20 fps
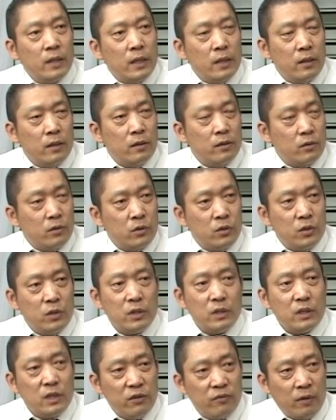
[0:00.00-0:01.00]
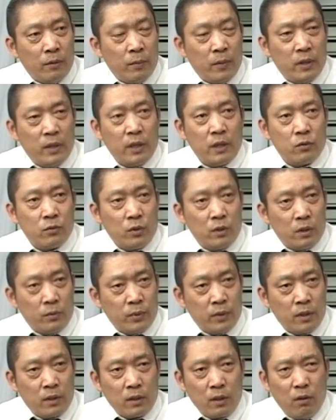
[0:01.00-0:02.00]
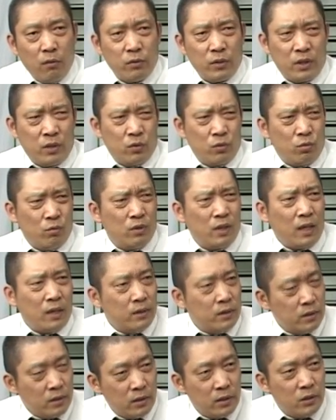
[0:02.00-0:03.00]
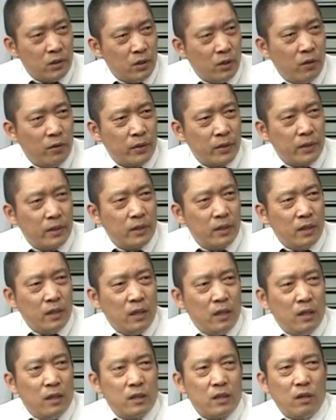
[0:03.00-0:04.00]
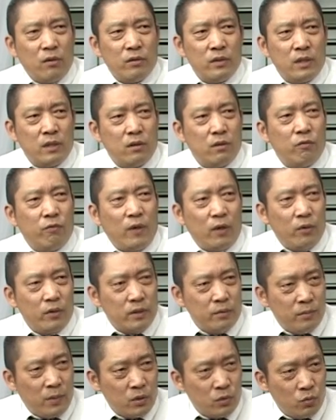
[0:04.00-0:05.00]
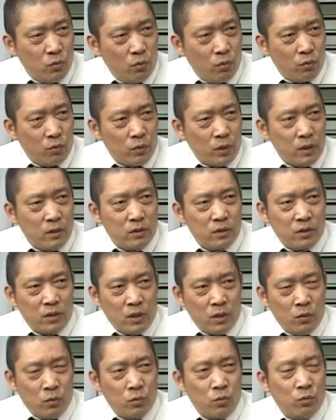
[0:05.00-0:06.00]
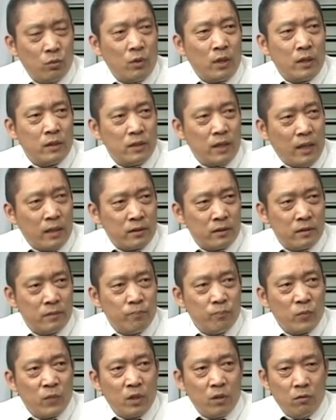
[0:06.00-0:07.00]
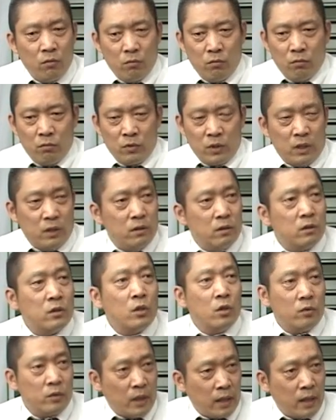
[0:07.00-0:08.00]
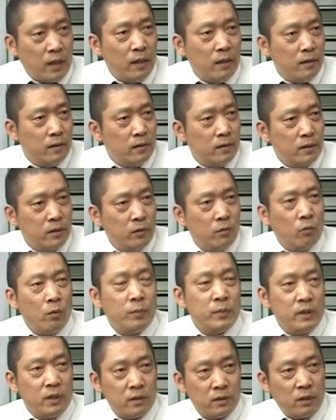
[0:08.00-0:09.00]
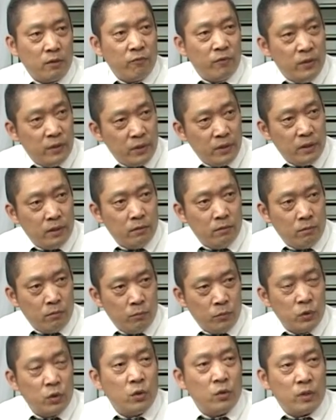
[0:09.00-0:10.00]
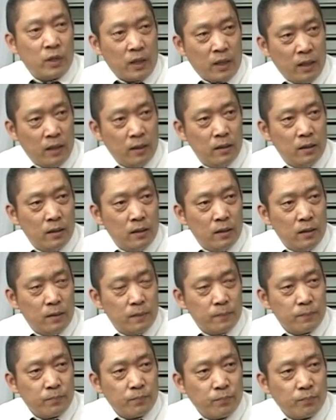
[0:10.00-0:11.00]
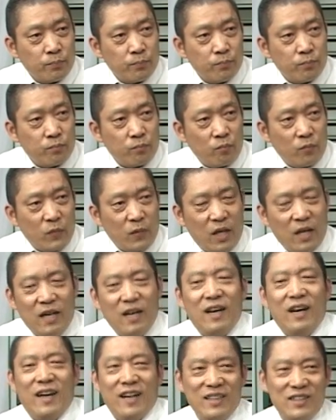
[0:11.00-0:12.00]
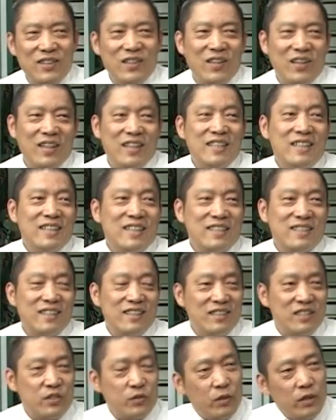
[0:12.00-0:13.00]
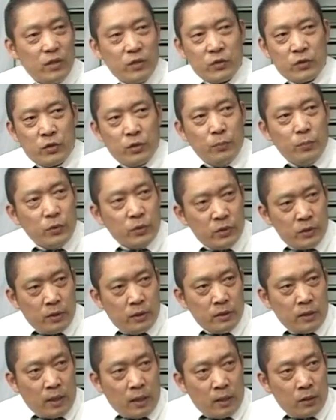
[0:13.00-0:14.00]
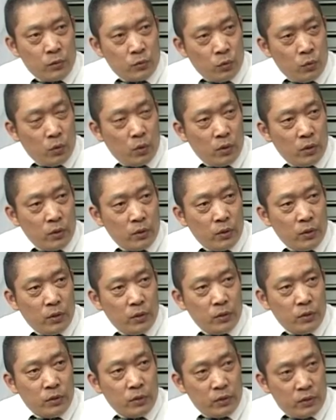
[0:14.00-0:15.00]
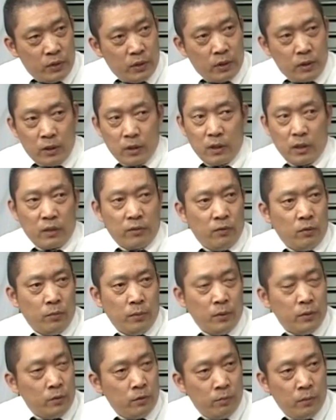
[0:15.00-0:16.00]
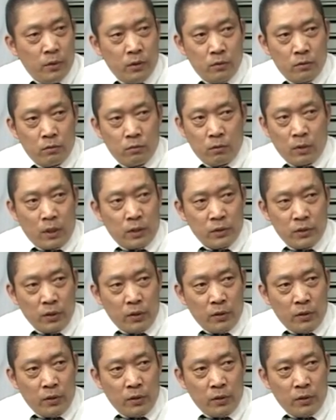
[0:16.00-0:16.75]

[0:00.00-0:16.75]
那经济方面，那个钻井平台到底有多大的经济效益？到底能够发挥什么样的作用？它起有多大价值？你日后再看，因为我们今天是在分析，日后再看。你油转出来就知道了。对，所以值不值得这样做？这是一个经济上有没有多大效益？